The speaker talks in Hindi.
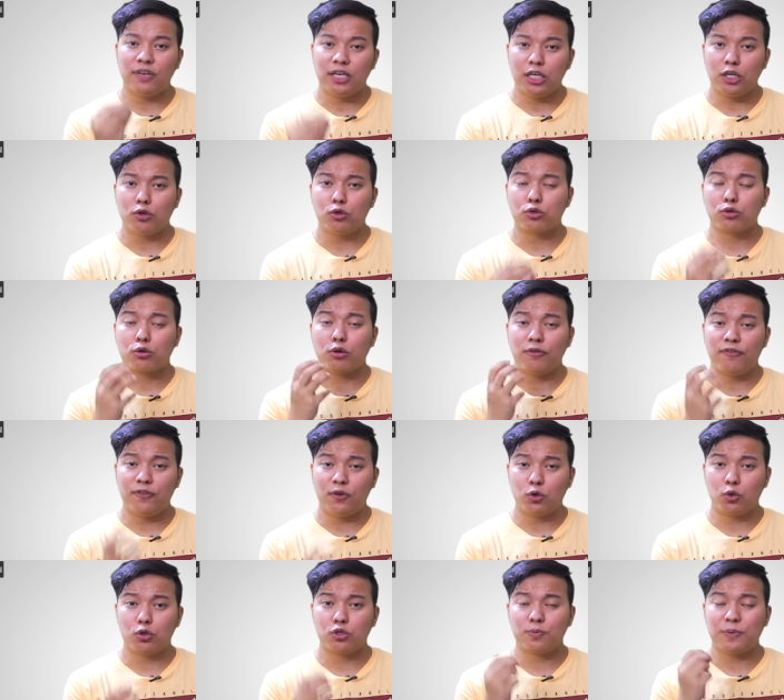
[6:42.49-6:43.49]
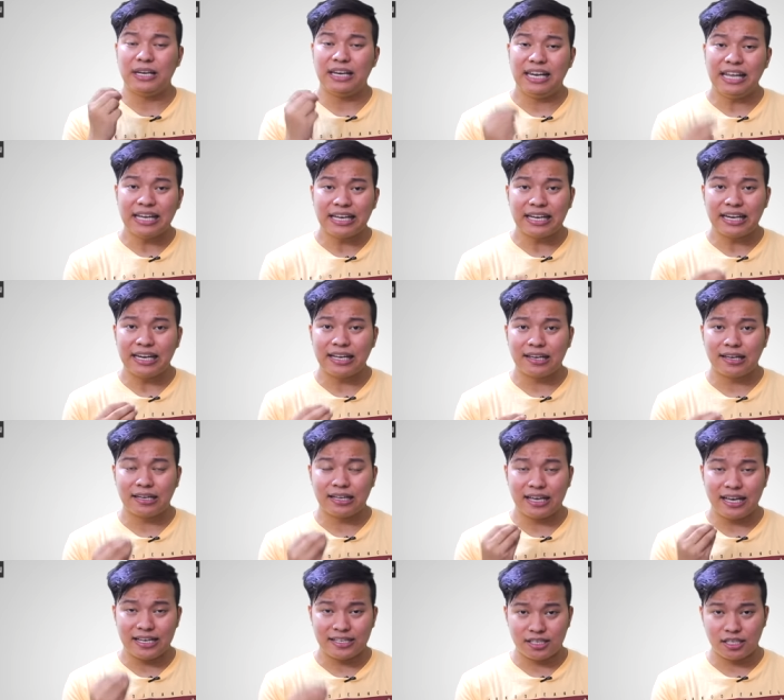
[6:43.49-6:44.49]
वीडियोज़ को फोटोज़ पर लिंक क्लिक
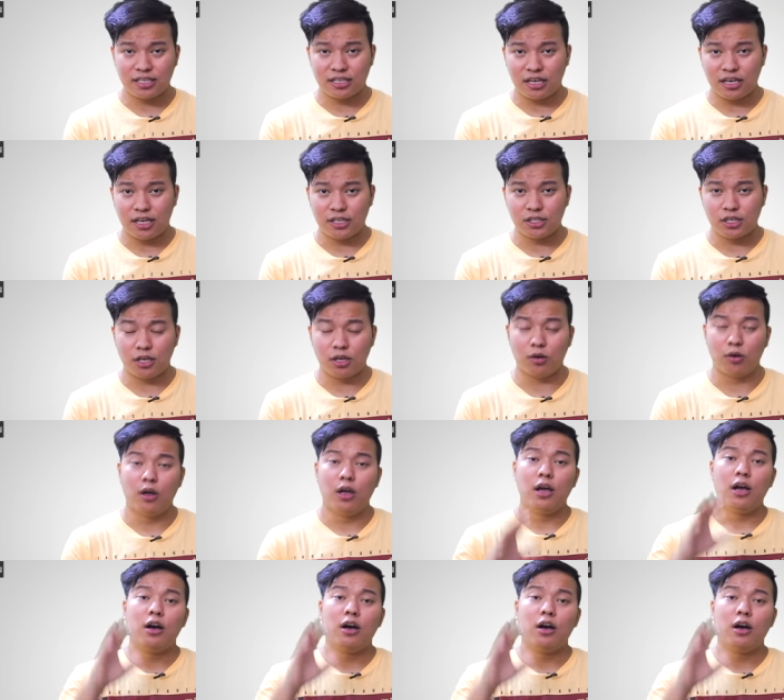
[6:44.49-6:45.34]
करके एक्सेस करना चाह रहे हो